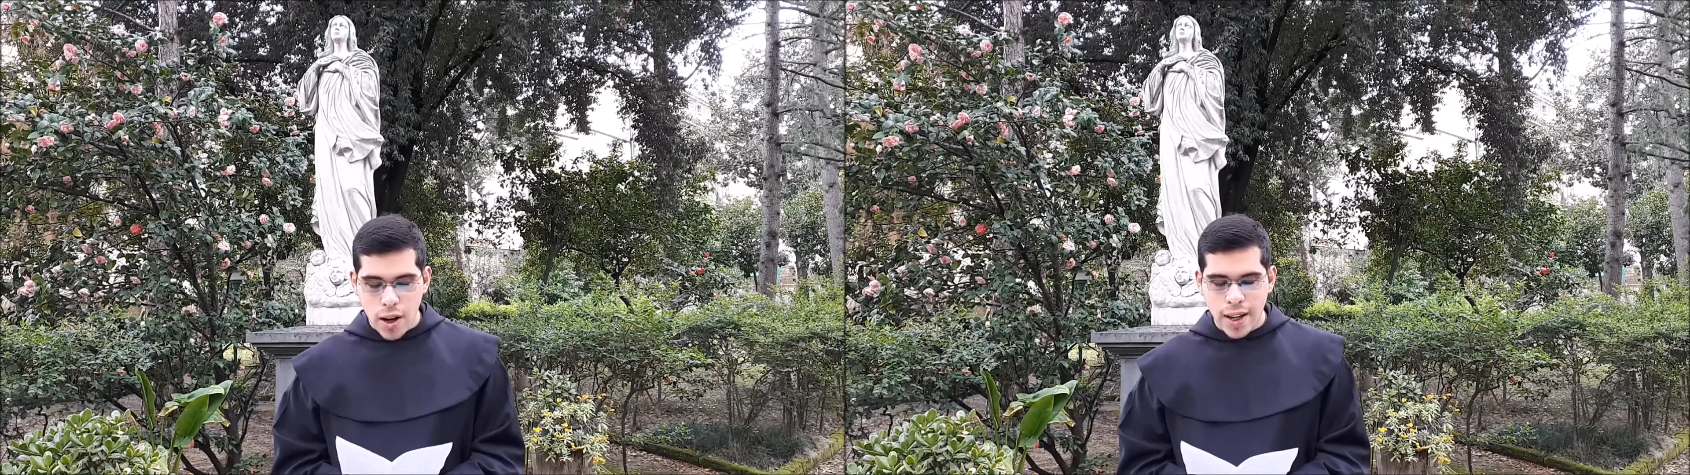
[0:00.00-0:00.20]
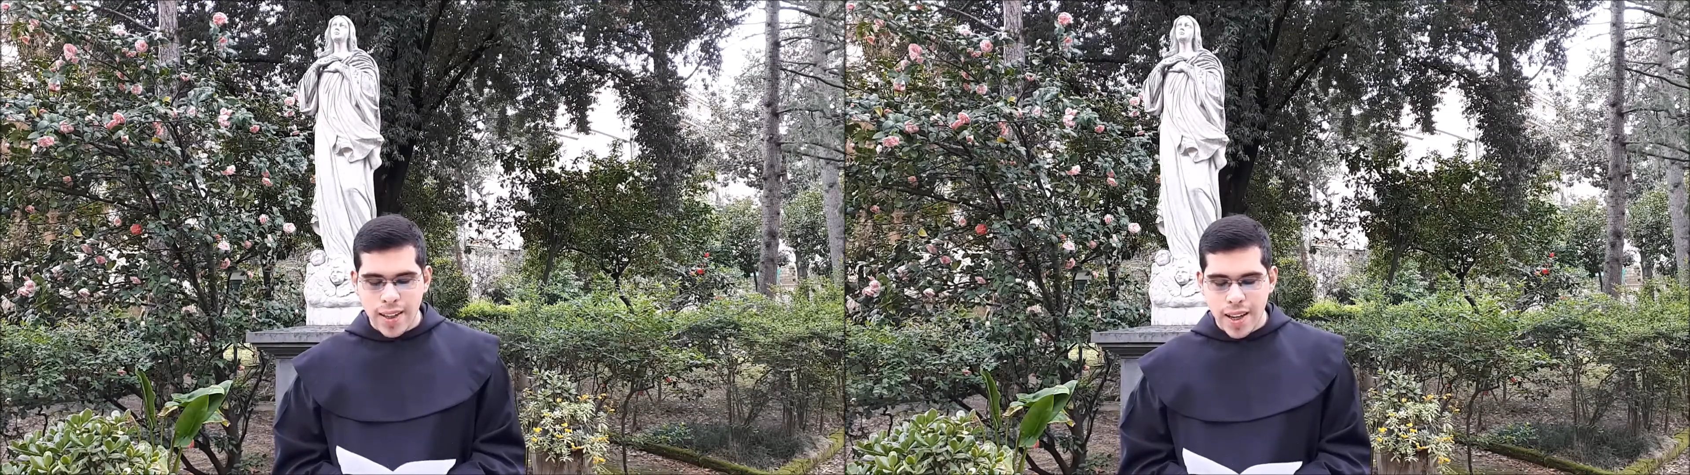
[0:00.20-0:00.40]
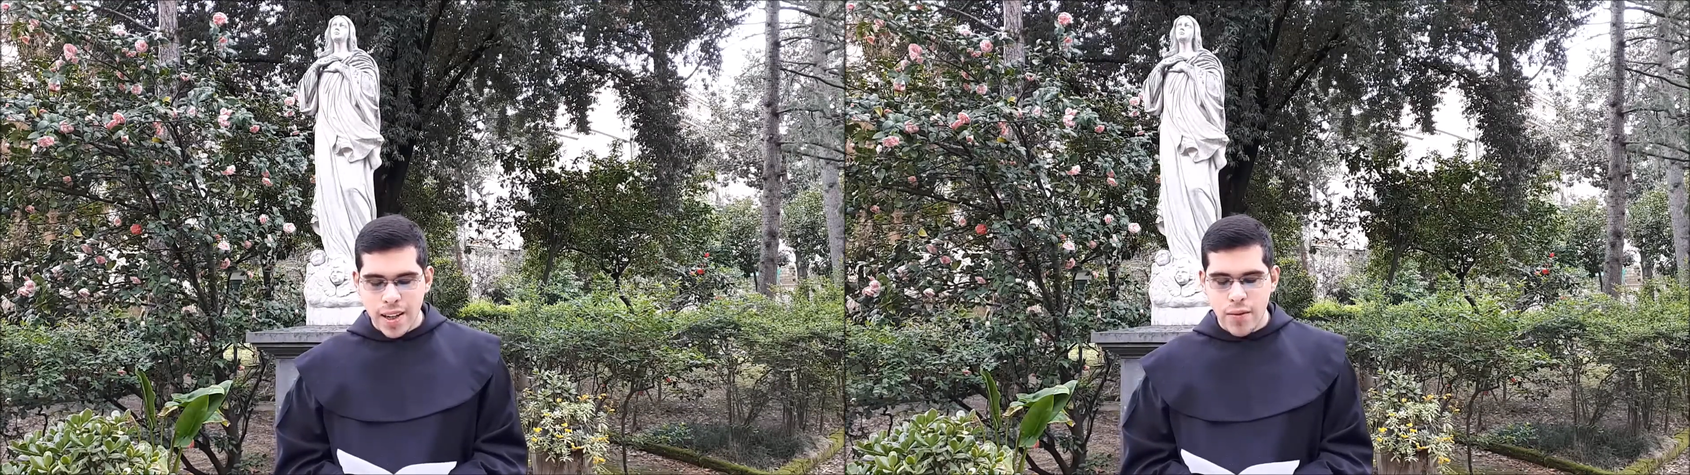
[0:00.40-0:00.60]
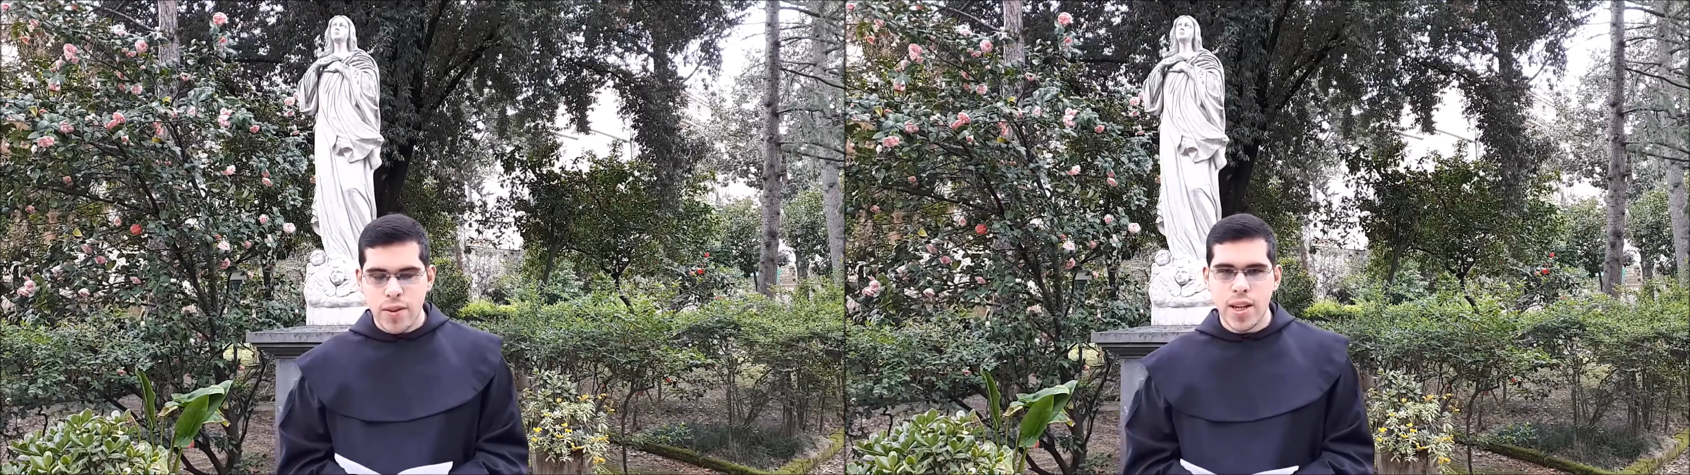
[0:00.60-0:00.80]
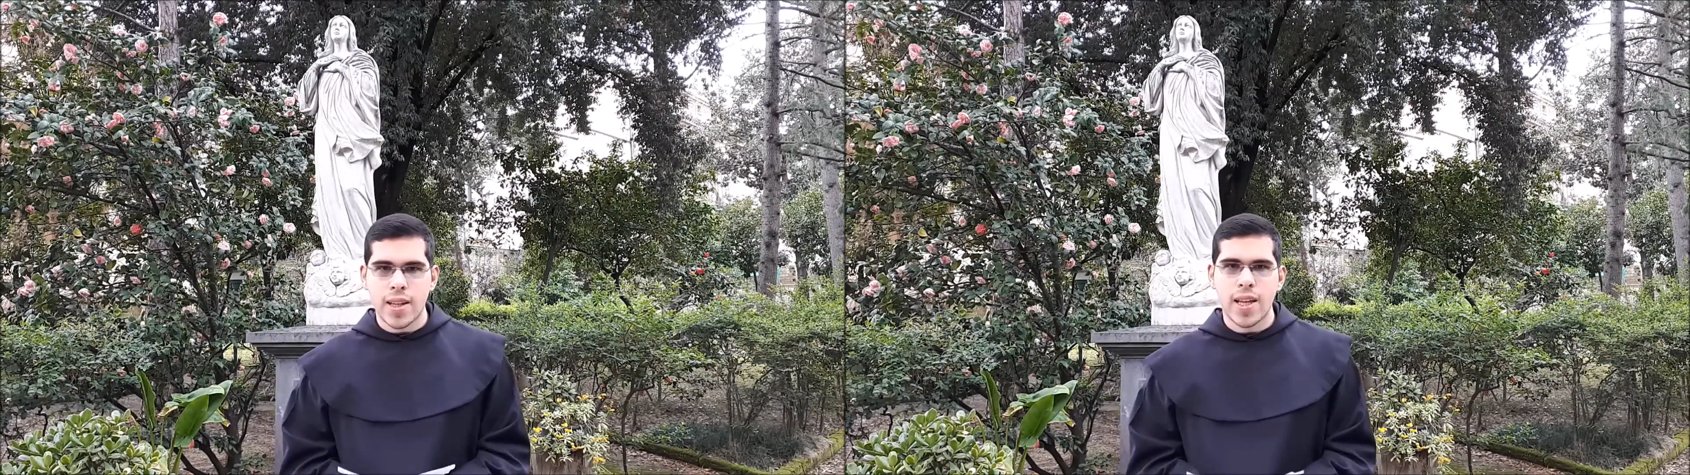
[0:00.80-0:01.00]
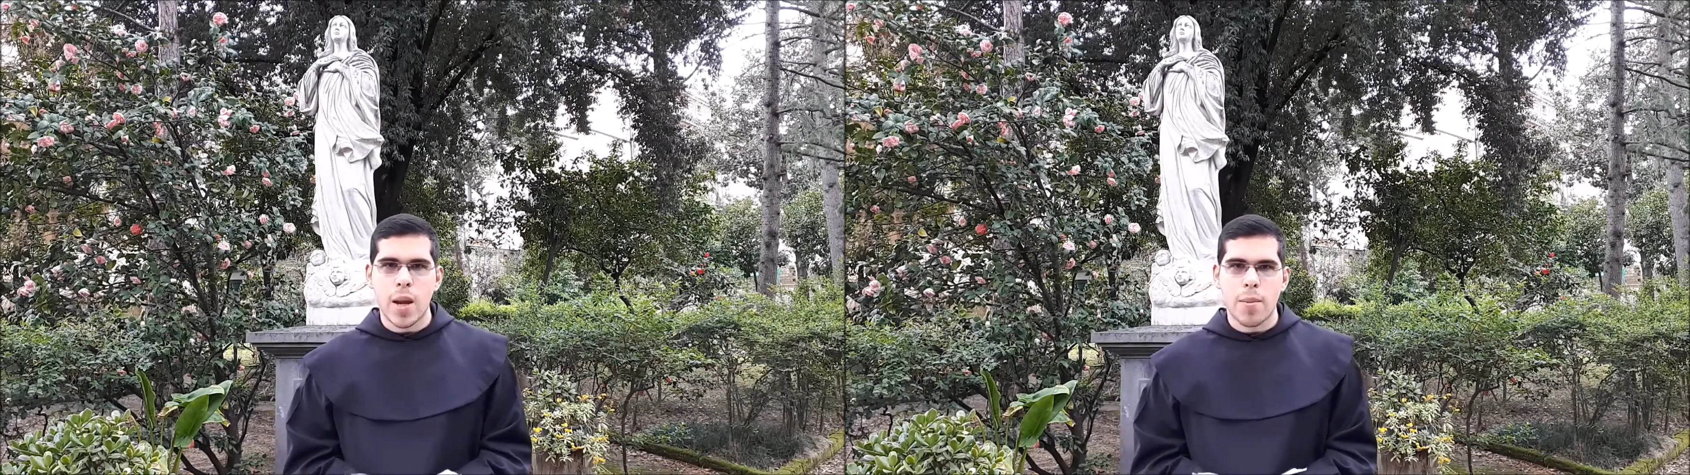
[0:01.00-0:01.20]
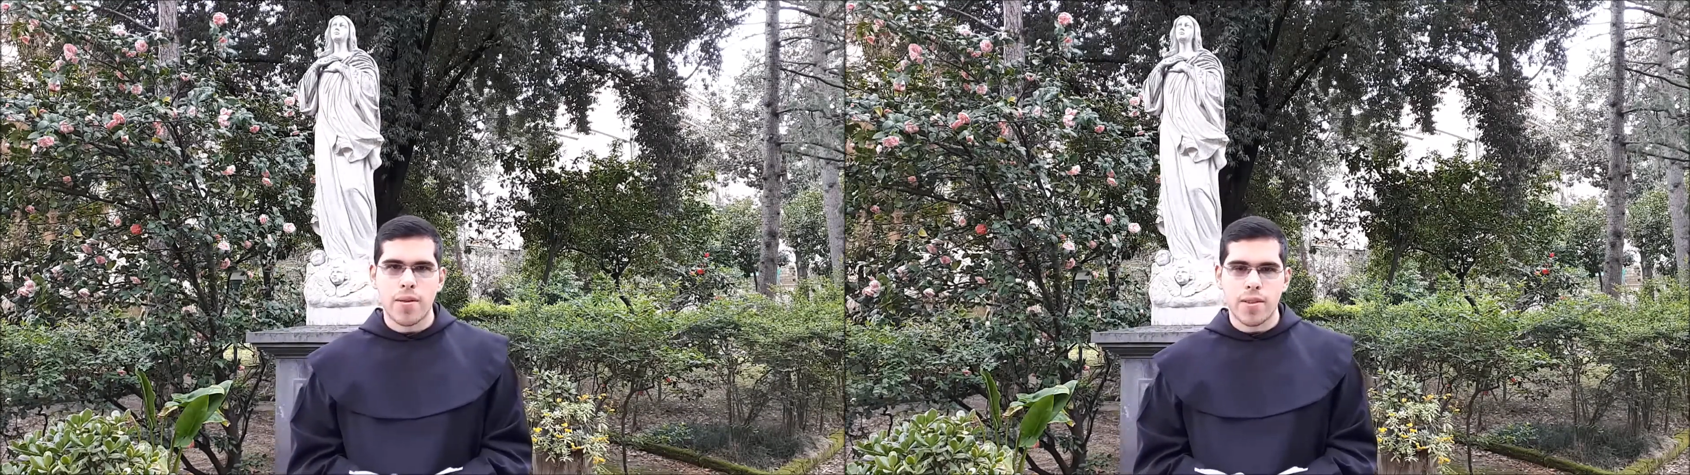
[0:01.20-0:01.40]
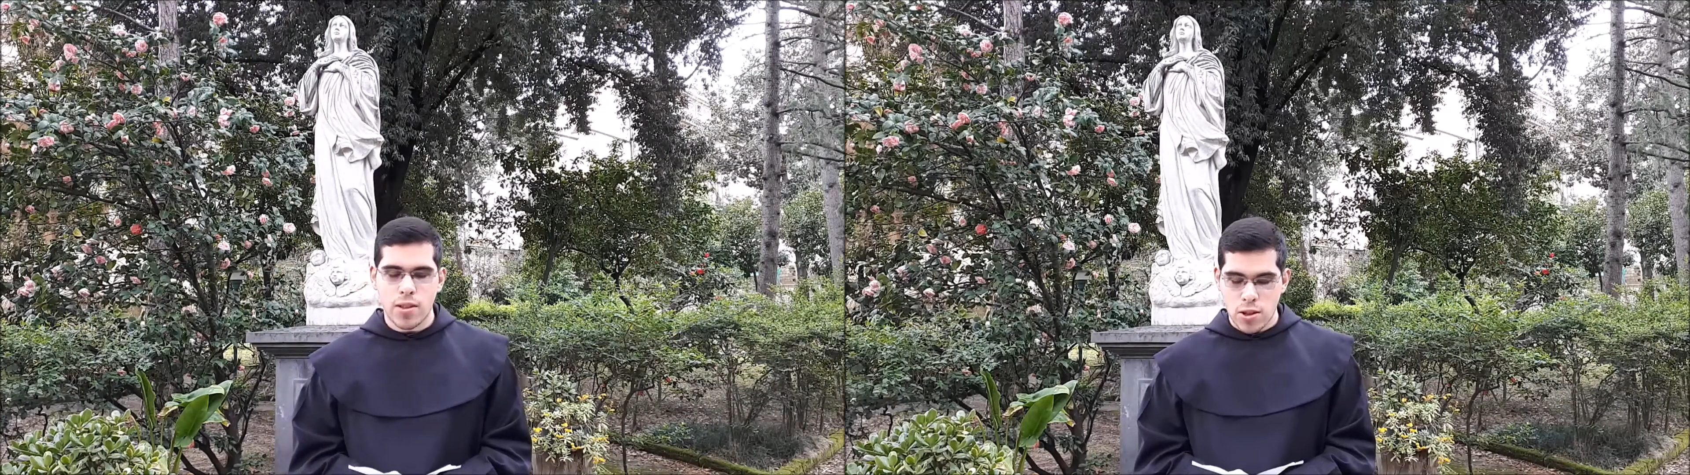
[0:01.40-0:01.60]
la grande via della
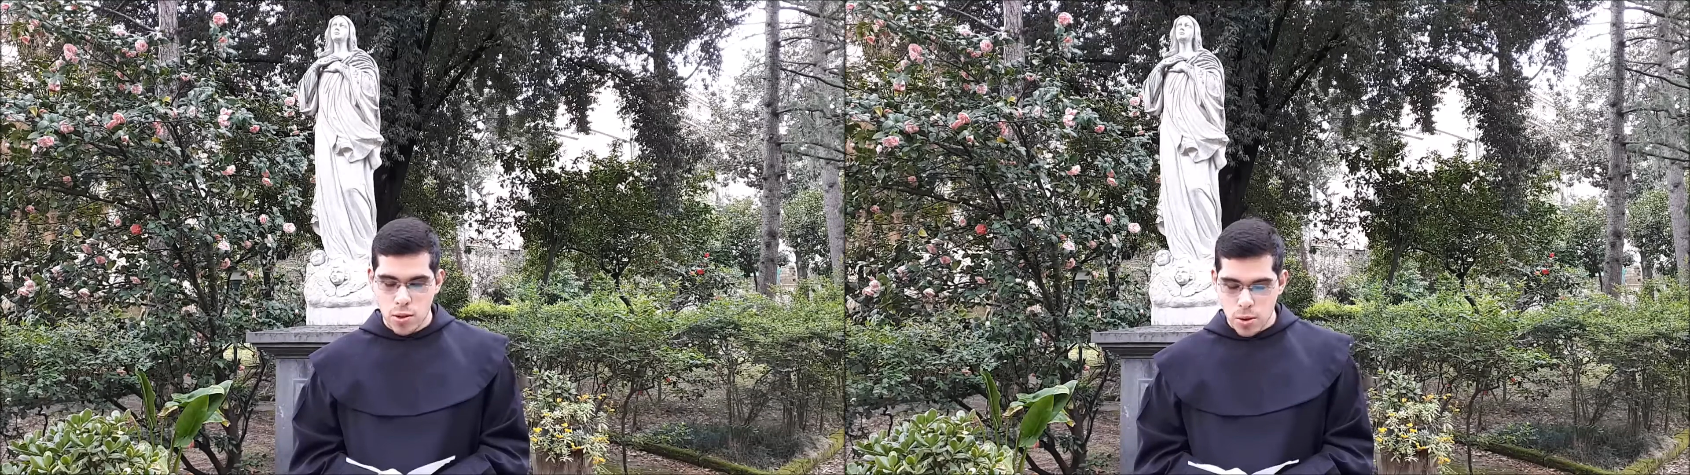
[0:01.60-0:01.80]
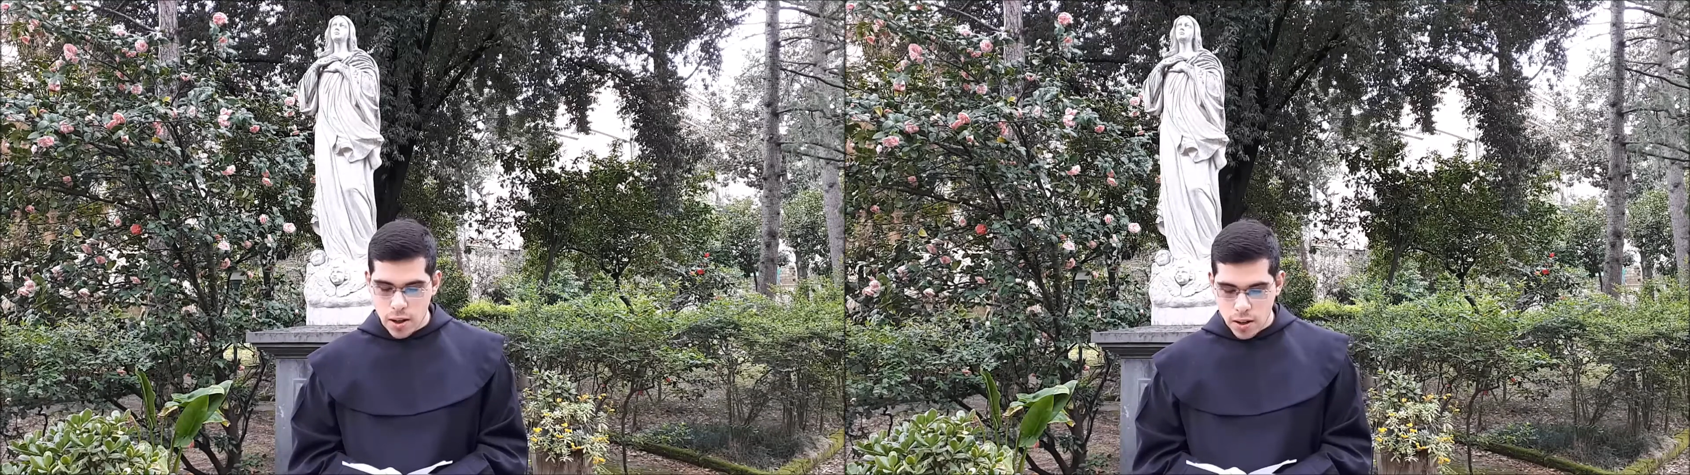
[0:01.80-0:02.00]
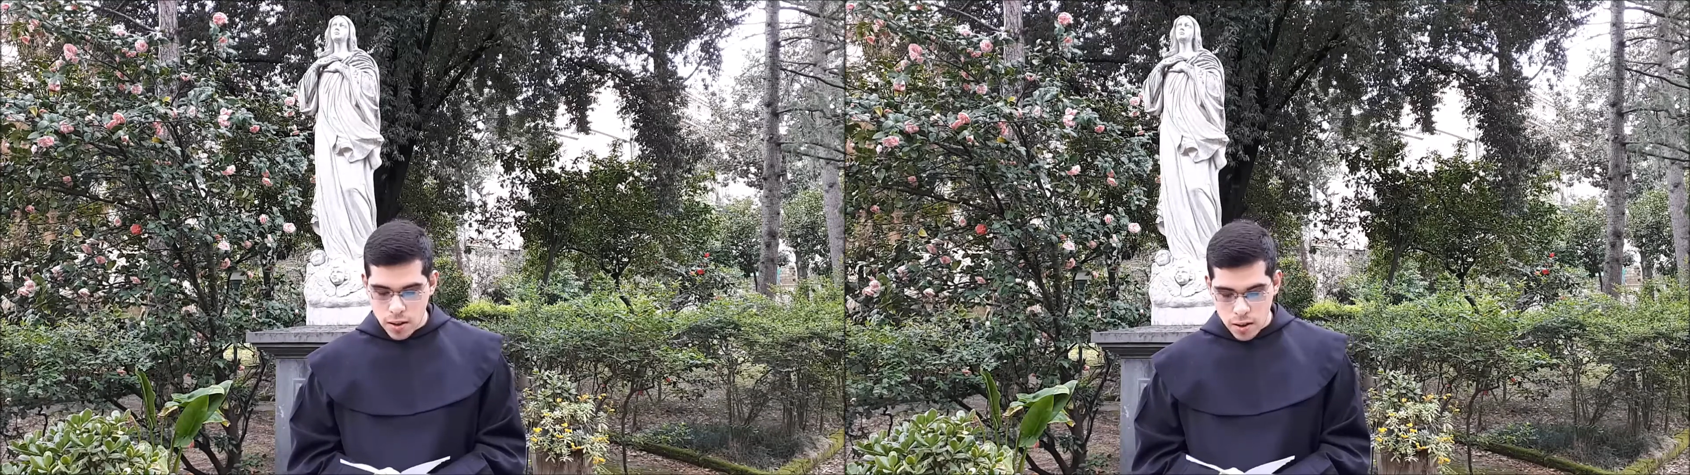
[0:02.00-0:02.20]
perdizione.